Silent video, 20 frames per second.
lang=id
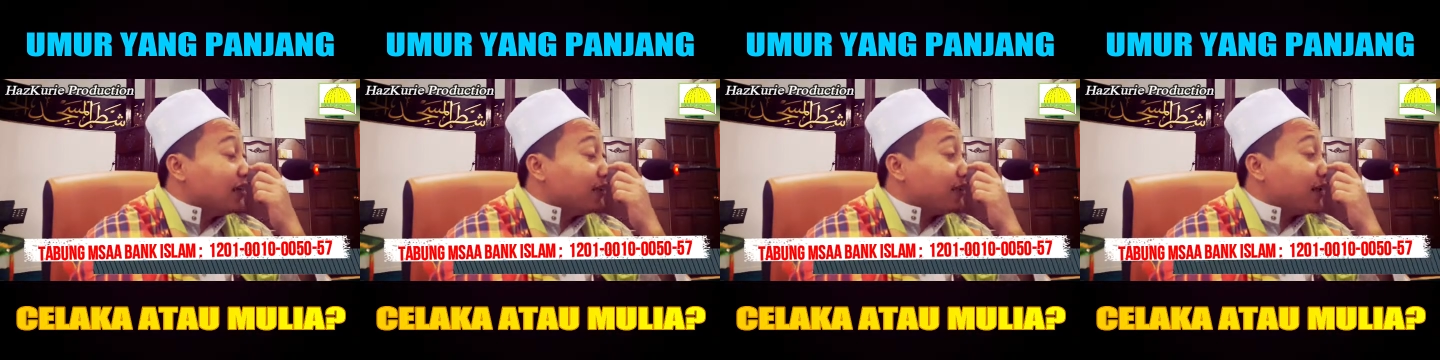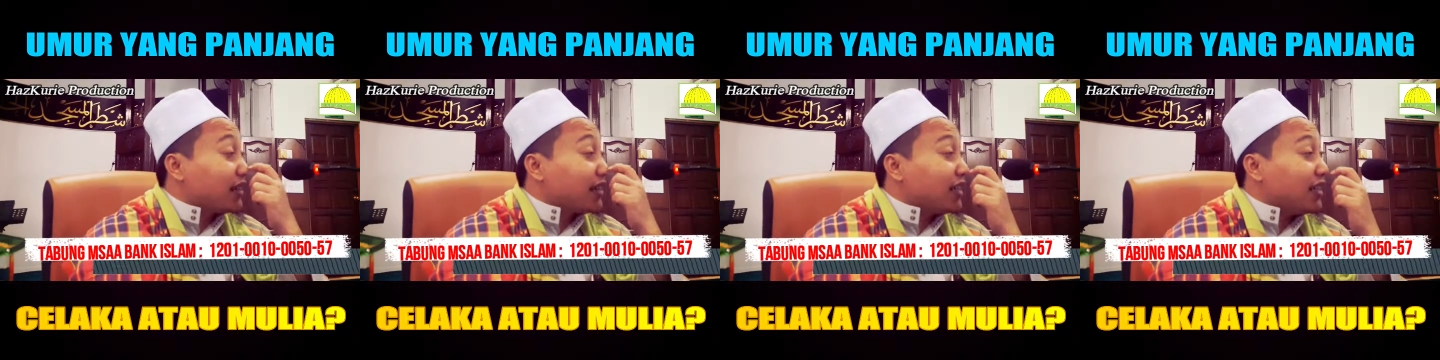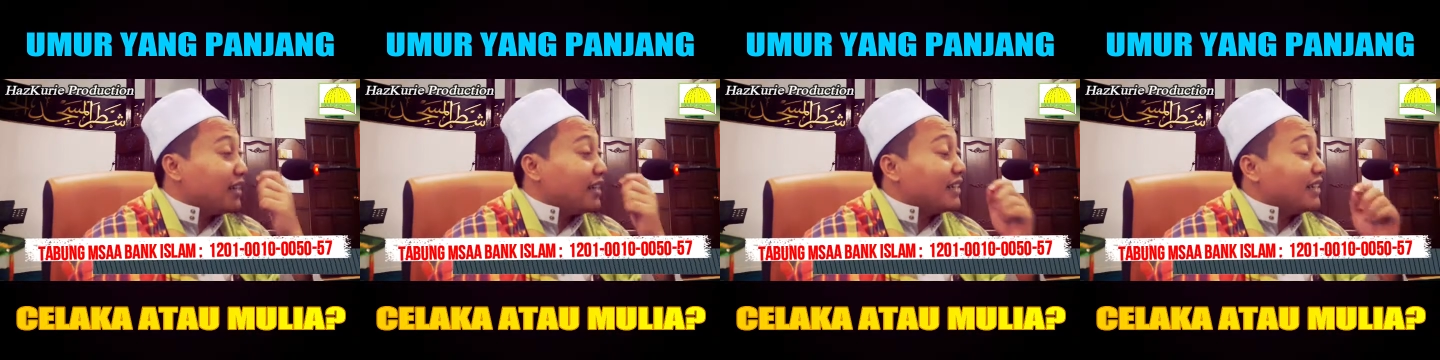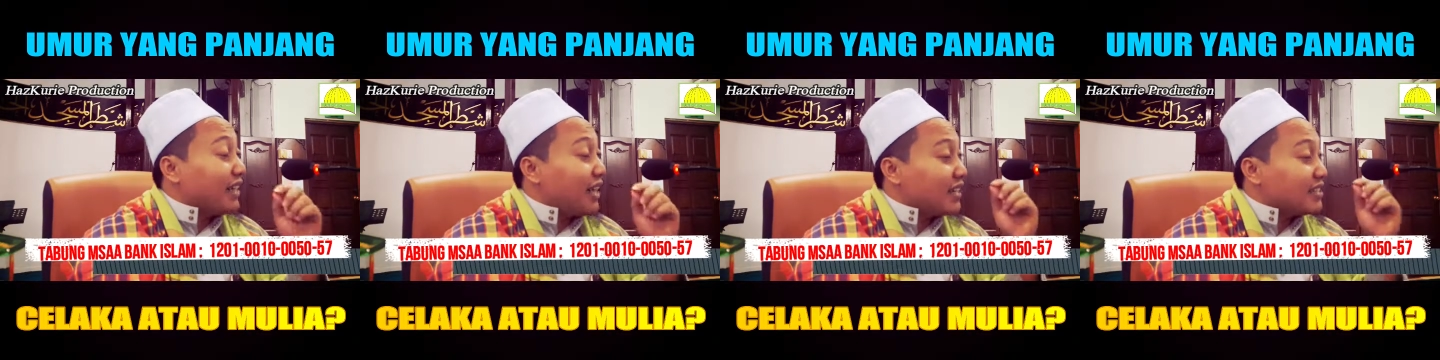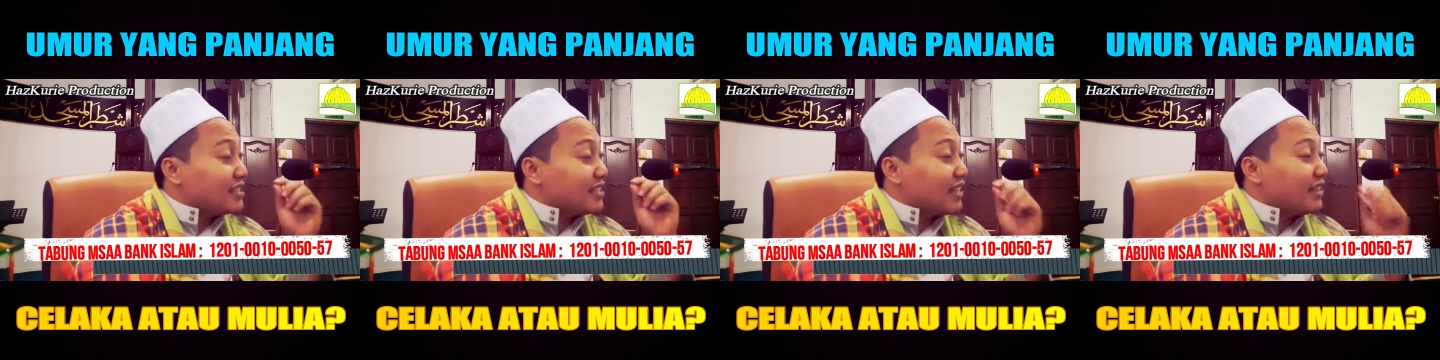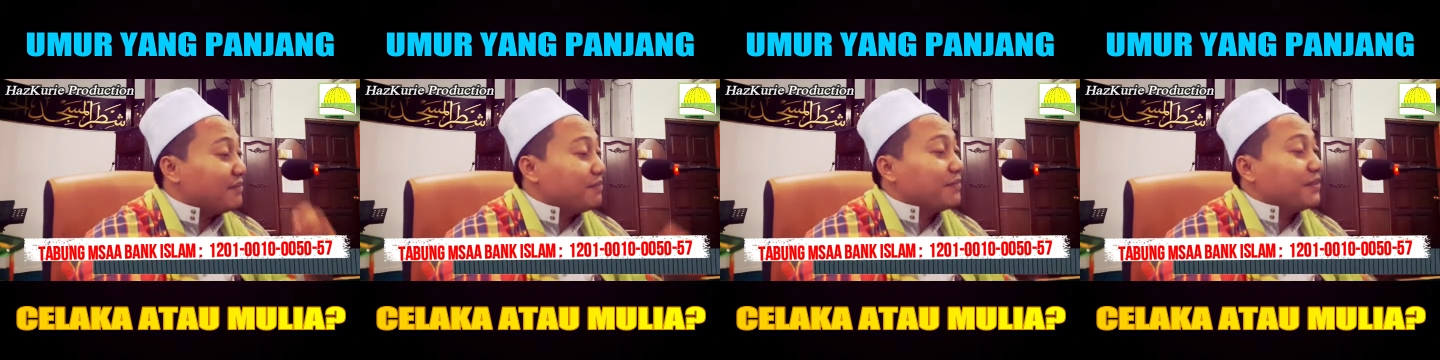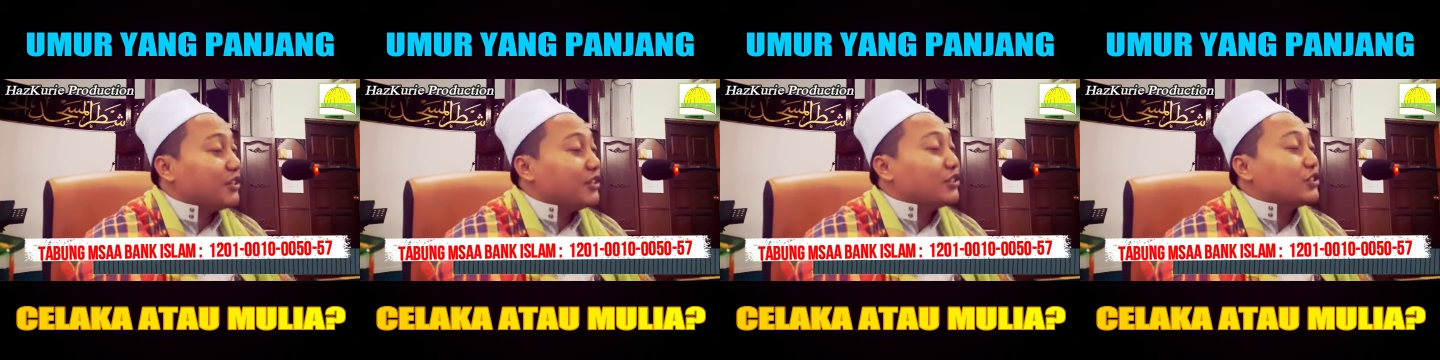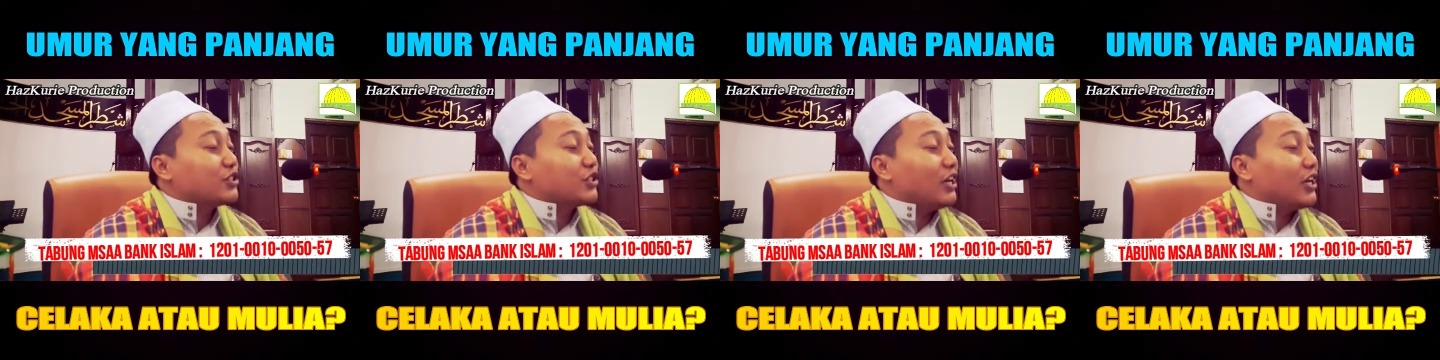maka azam
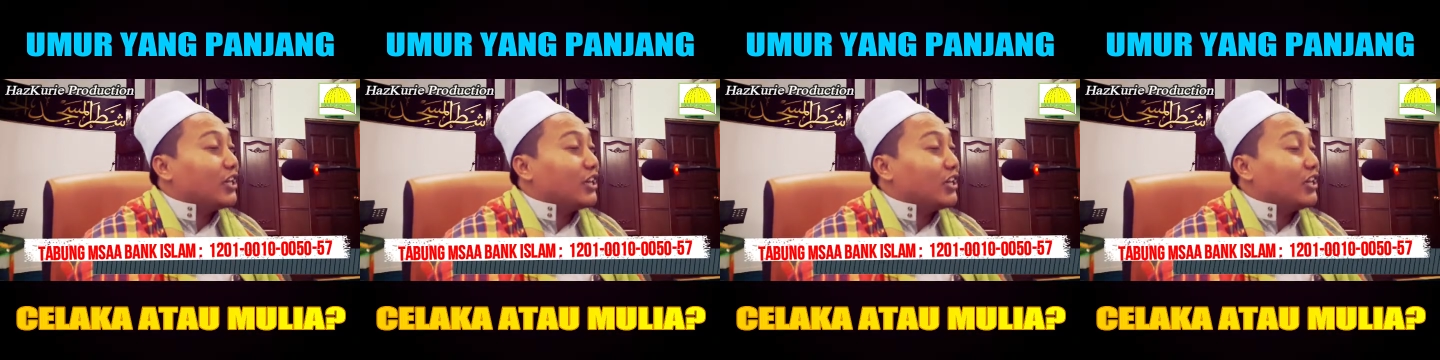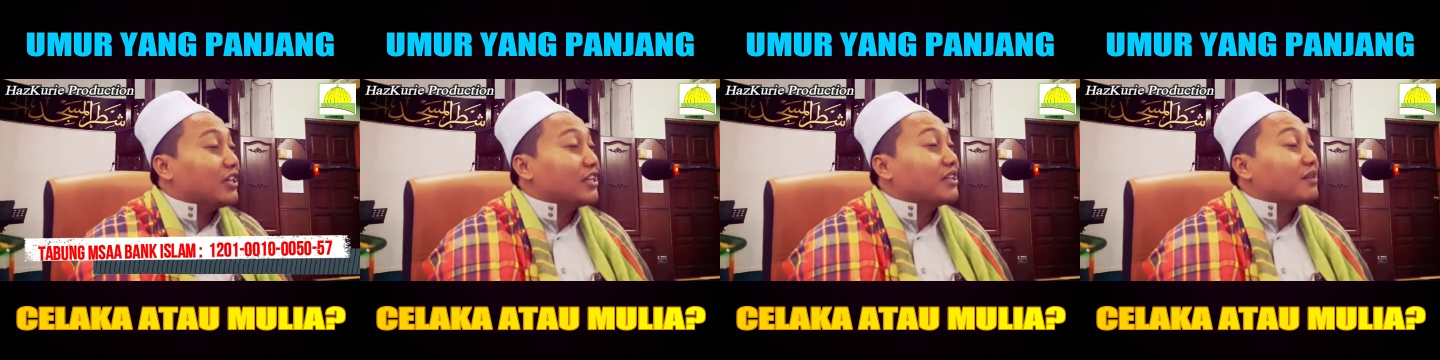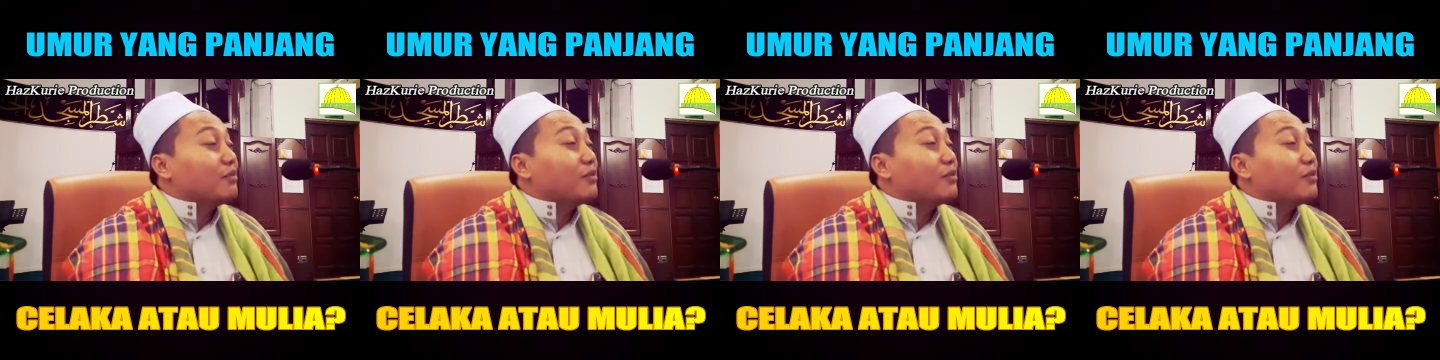insya Allah